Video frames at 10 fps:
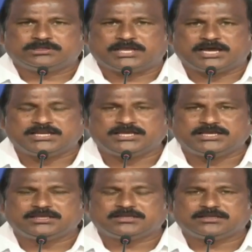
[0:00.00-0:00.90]
దాన్ని
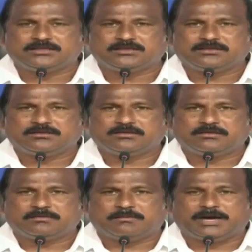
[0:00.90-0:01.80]

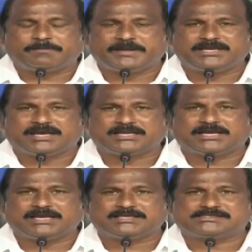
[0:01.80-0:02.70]
మాపైన
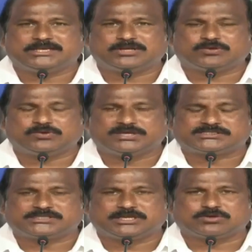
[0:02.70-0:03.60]
అనగా ఎస్సీలకు
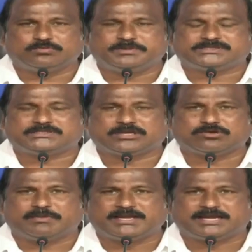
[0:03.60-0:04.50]
ఎస్టీలకు
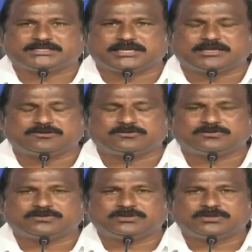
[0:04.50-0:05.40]
బీసీలకు మైనార్టీలను
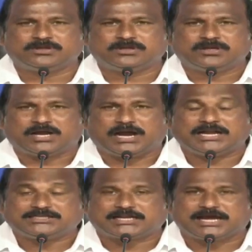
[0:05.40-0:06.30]

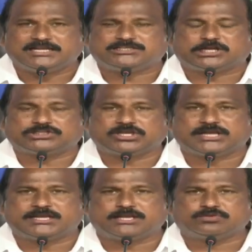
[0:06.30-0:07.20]
అంటరాని
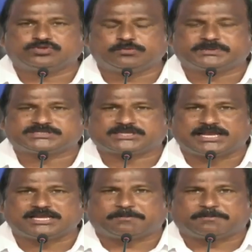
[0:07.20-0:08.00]
జాతులుగా నేను చూపించటానికి